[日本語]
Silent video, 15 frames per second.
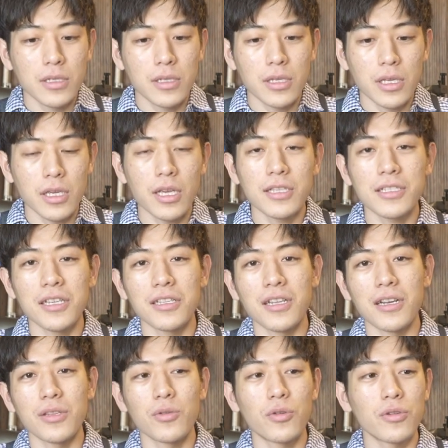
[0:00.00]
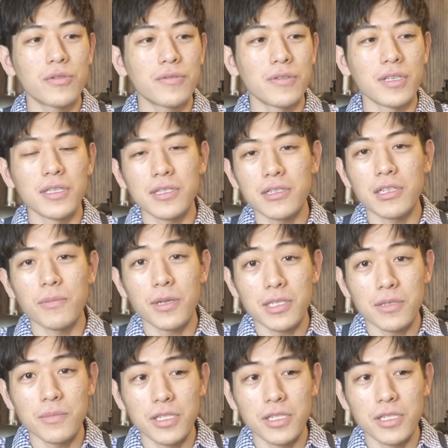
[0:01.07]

で、「ケンさんならどういう風に作ります?」